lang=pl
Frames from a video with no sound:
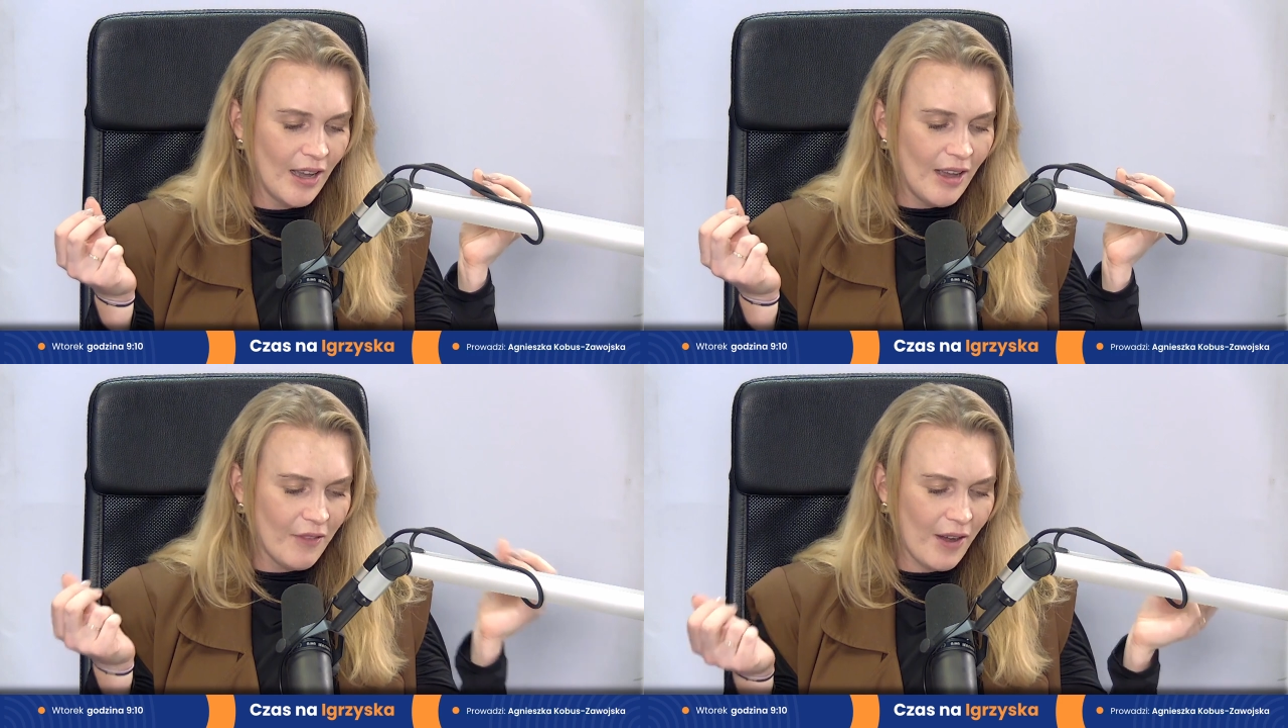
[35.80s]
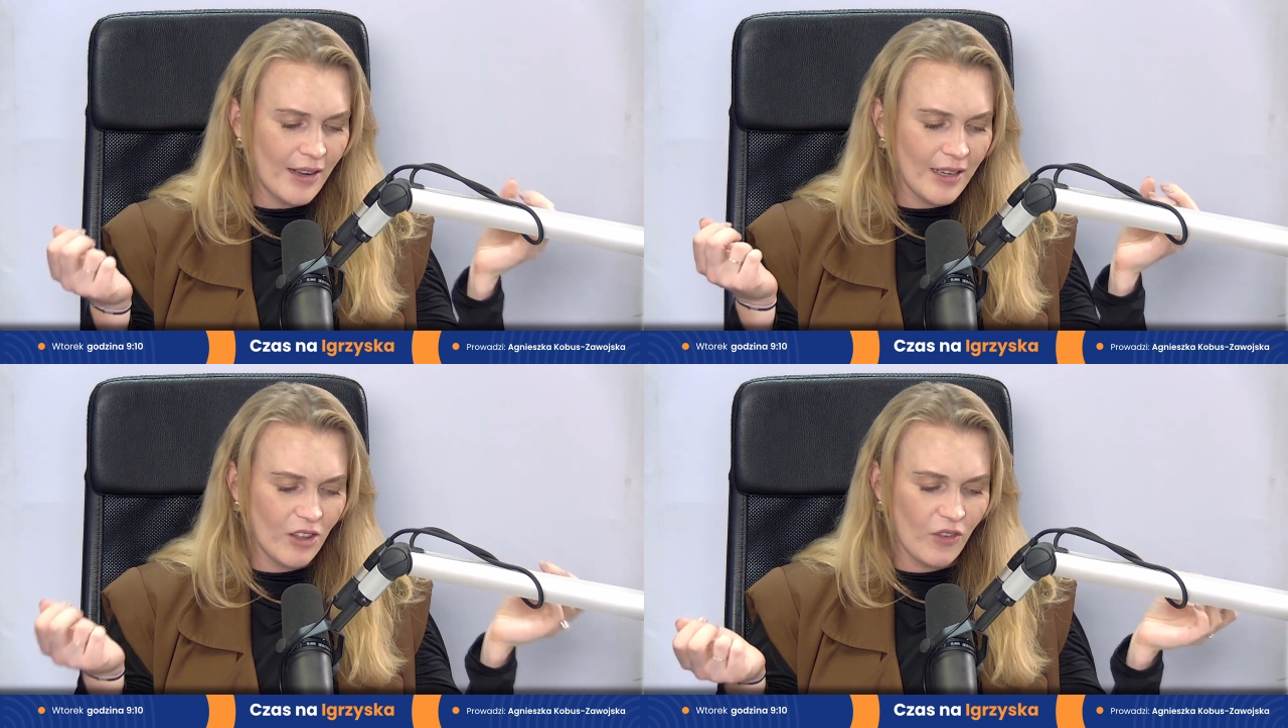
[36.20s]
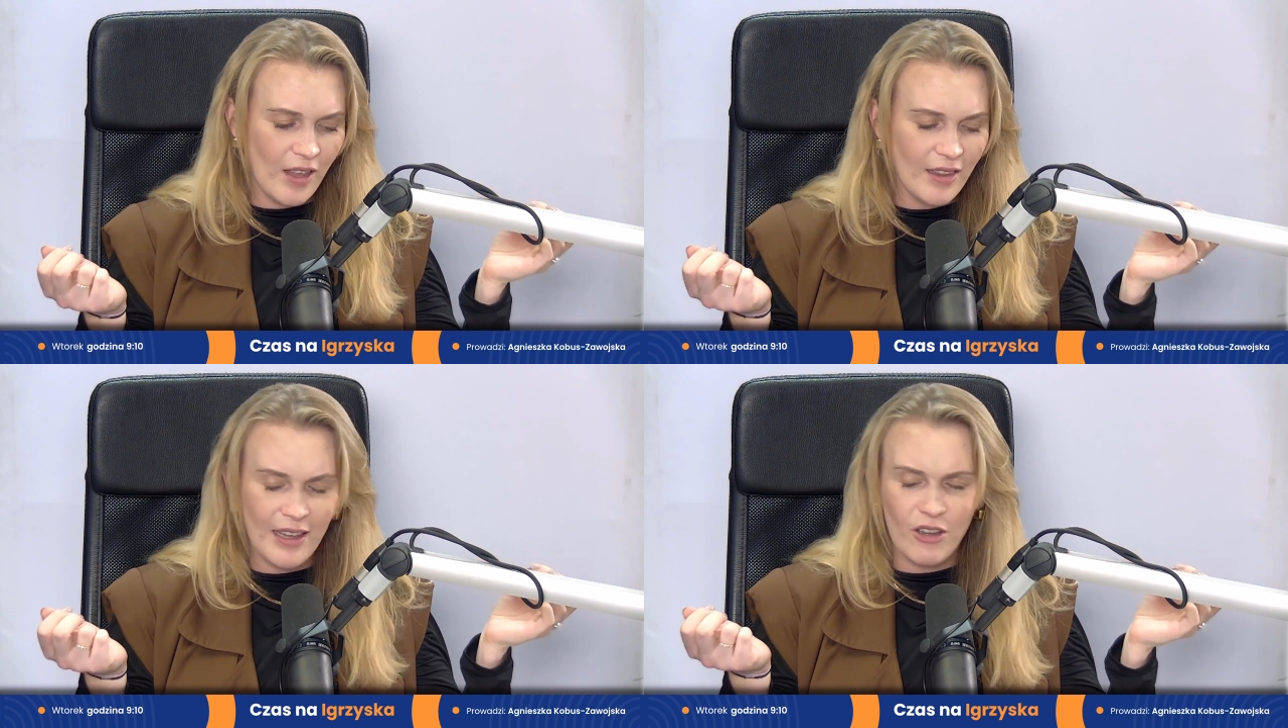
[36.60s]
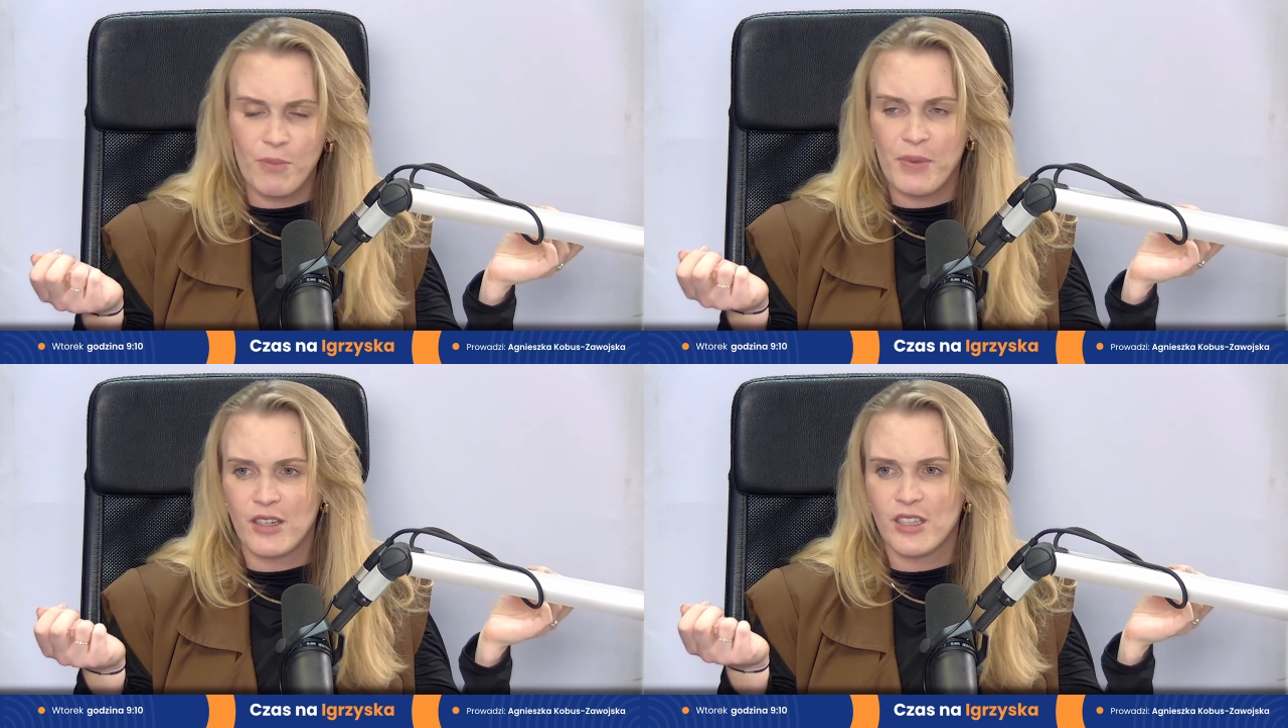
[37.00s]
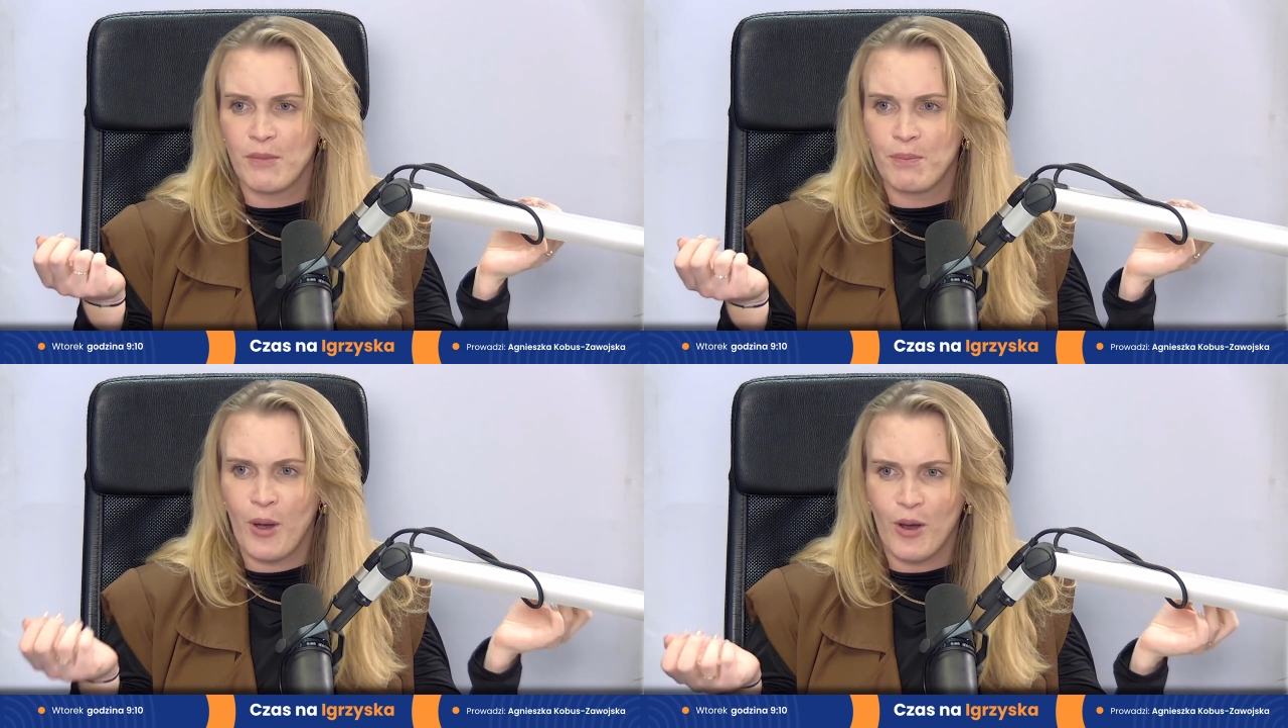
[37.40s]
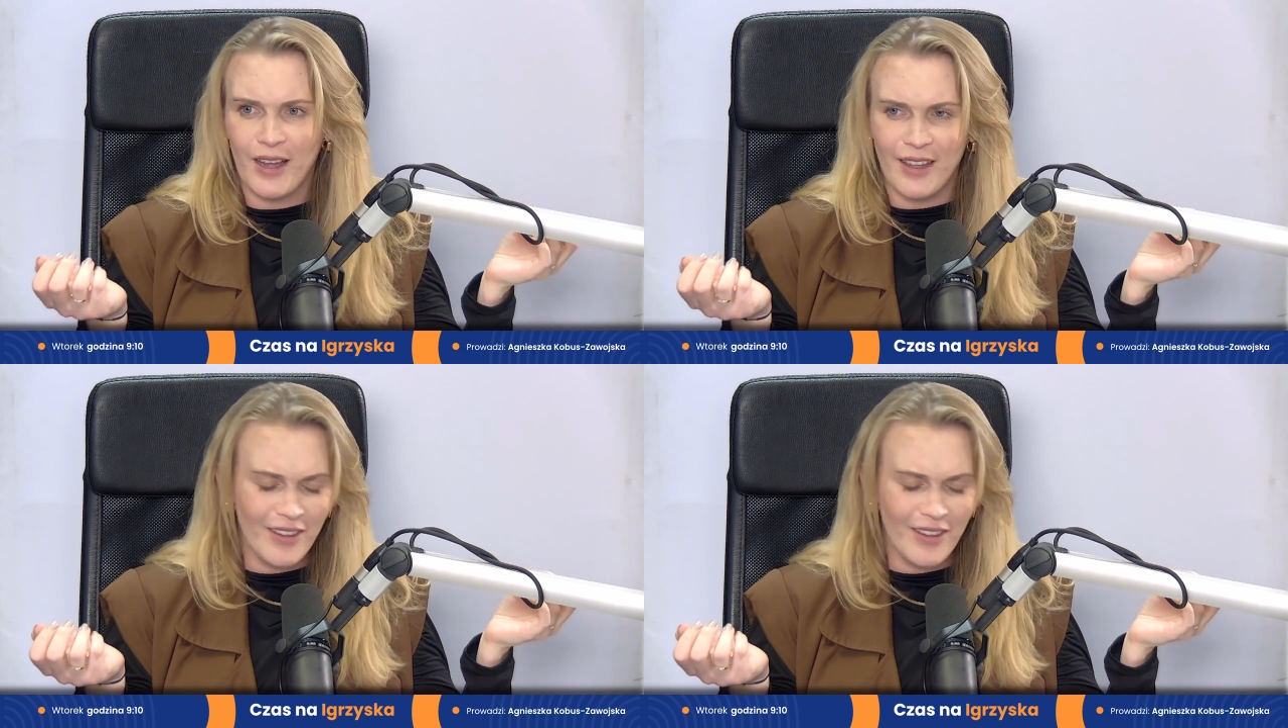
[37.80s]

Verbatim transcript: falach świata jako pierwszy Polak,